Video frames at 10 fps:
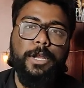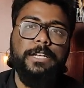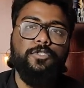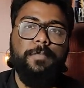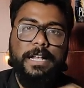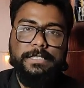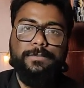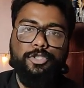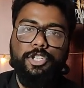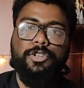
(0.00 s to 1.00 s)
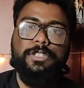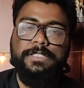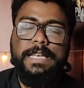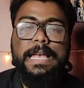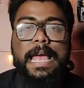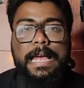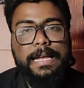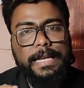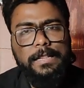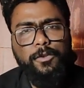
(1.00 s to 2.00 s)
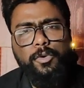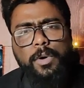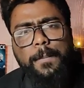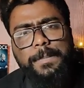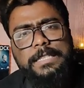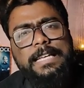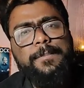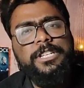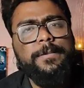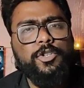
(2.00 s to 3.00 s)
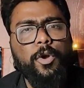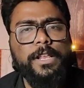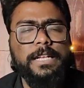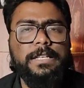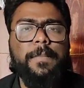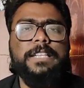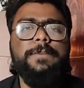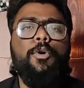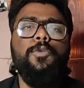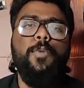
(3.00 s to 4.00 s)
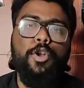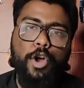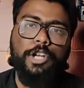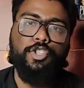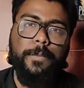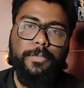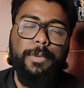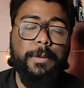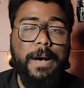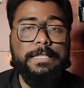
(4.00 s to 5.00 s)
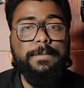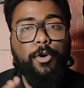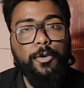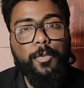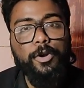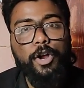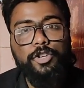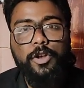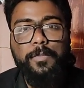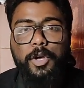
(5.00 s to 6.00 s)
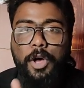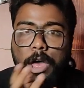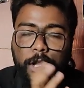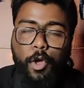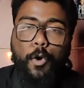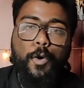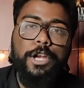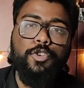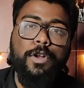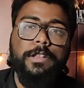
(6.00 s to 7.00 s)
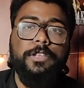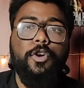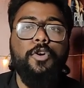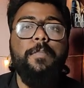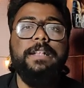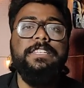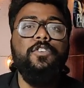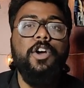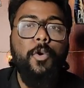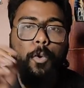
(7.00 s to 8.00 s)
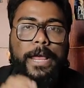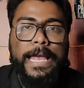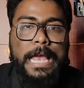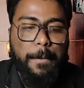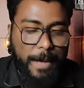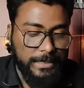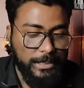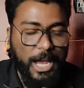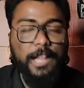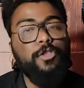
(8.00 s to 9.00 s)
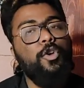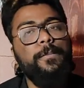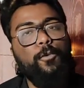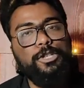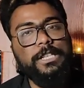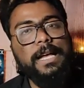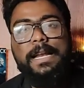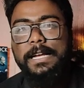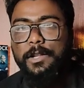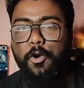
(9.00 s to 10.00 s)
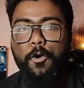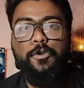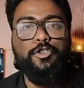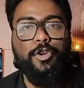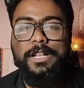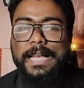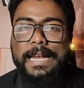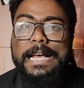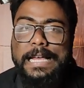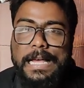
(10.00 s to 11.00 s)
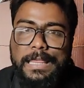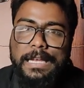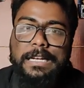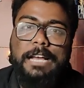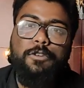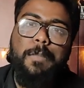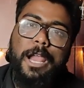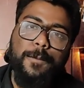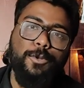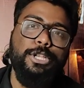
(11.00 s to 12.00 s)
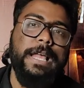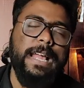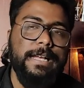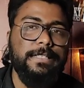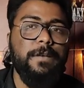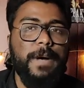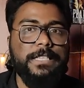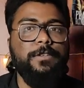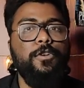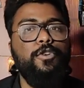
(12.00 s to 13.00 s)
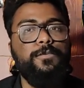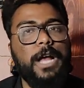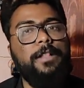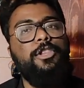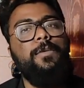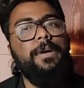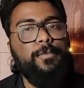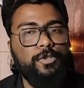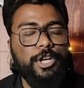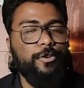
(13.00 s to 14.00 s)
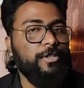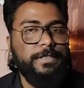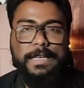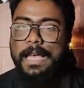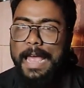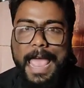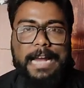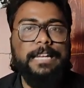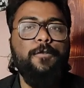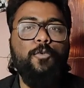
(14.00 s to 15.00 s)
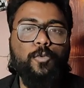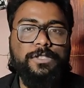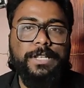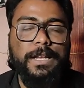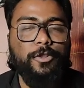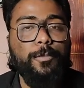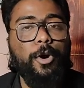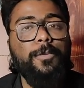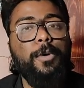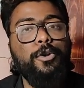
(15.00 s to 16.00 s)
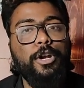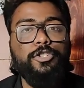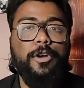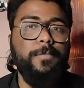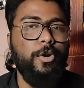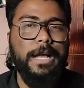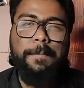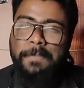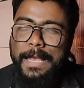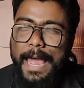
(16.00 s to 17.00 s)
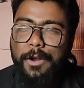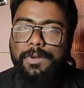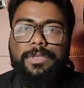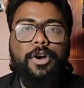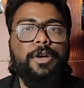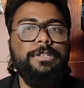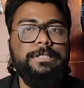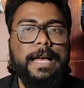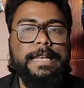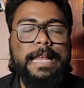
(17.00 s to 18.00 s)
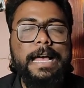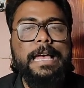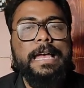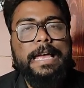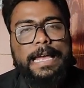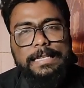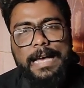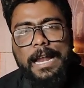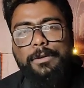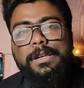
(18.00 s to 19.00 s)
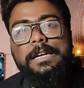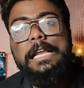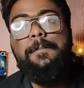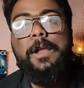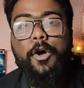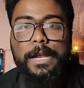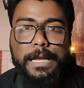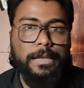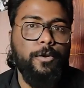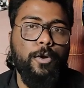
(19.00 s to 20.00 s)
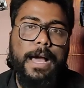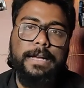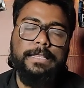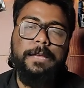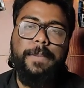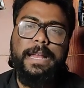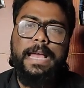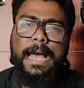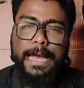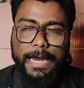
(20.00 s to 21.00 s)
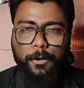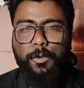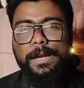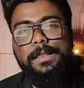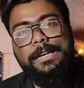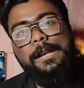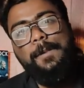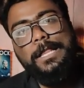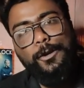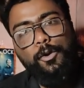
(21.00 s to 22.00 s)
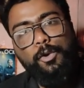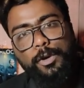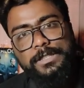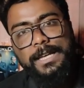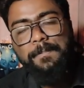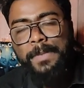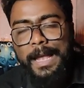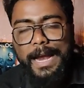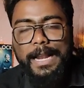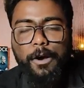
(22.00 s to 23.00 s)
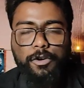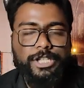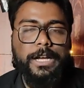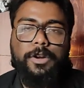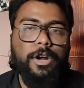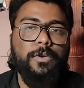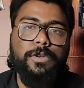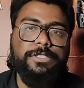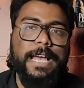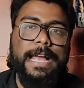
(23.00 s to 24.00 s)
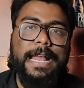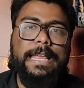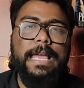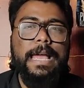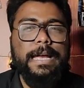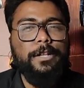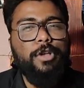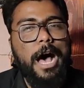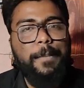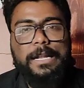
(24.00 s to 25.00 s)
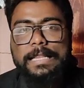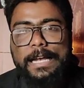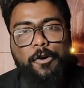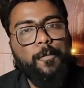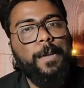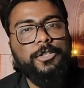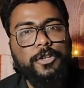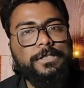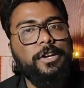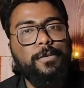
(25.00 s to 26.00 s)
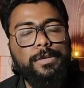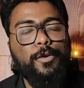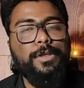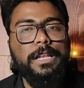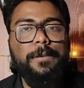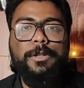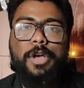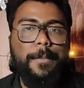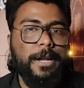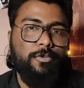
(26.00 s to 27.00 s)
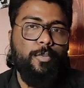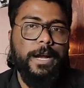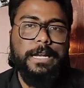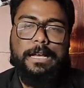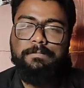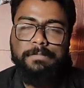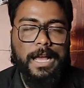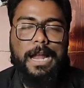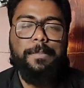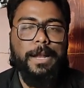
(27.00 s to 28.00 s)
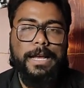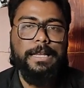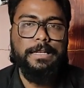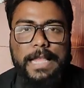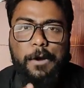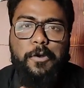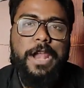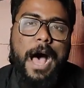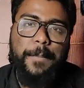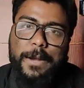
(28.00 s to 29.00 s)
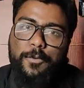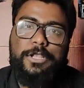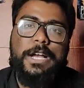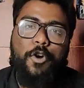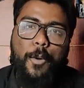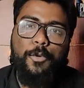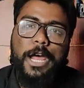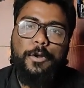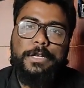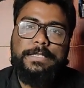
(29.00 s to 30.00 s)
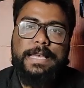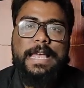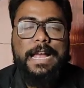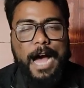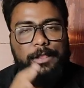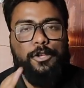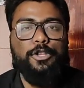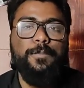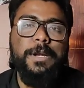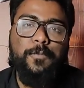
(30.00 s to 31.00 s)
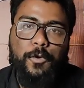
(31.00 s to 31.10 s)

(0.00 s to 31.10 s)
ওপরে কিছু মাছি বসে রয়েছে কিন্তু বিজিএম হিসেবে শোনা যাচ্ছে মাছি মাছি বনমন করার শব্দ এবার মাছি বনমন করার শব্দ তখনই শোনা যায় যখন মাছিগুলো ওড়ে মাছি শান্ত হয়ে বসে থাকলে কিন্তু কখনো শোনা যায় না সিনটা খুব ভালো মতোই দেখা গেছে যে মাছিগুলো খুব শান্তভাবে বসে রয়েছে একটাও উঠছে না তো বনমন করার শব্দটা কেন ইউজ করা হয়েছে জানি না এছাড়াও স্ক্রিন প্লে অনেকে স্লো লাগতেই পারে হ্যাঁ একটুখানি স্ক্রিন প্লে স্লো রয়েছে এটা অস্বীকার করার কোনো জায়গা নেই কিন্তু আমার দেখে অভ্যাস রয়েছে এরকম স্লো সিনেমা তো আমার খুব একটা খারাপ লাগেনি দেখুন নামের মধ্যে কমলা রয়েছে খাদ্যদ্রব্যের